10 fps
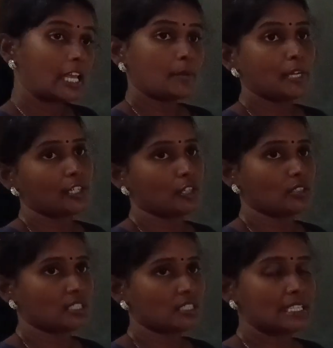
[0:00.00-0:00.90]
ஏ
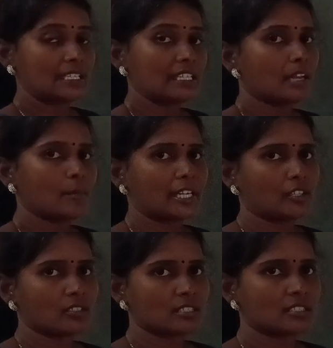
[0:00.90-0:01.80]
மைட்டாசிஸ் இல்லைனா
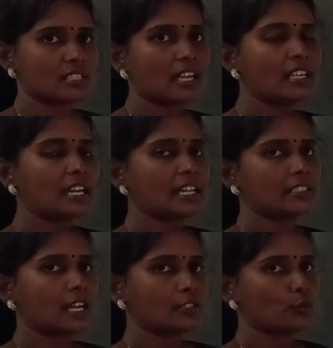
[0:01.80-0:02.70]
மைட்டாசிஸ் ரெண்டில்
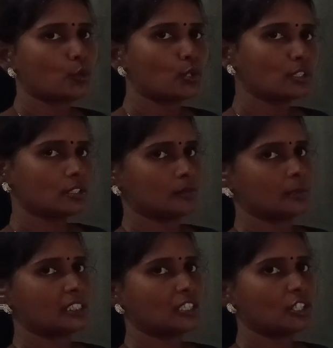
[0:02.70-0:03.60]
ஏதாவது ஒரு
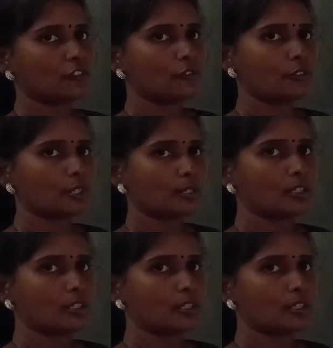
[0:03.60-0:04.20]
மெத்தட் ஆஃப்